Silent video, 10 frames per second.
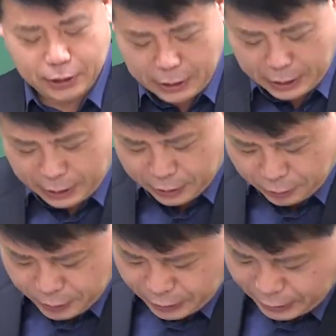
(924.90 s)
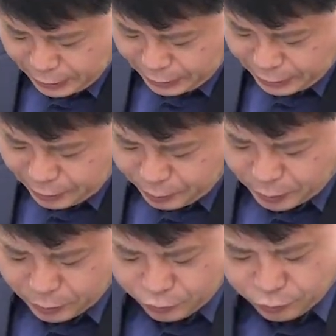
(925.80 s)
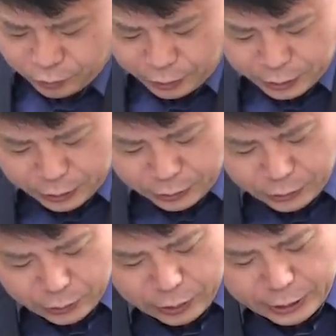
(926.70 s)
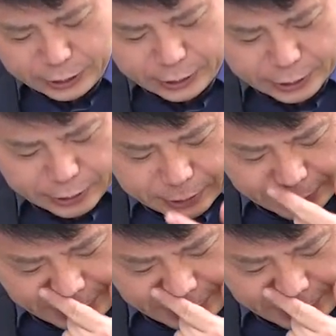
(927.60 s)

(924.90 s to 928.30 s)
자, 그럼 이제 1번. 분권 전동기는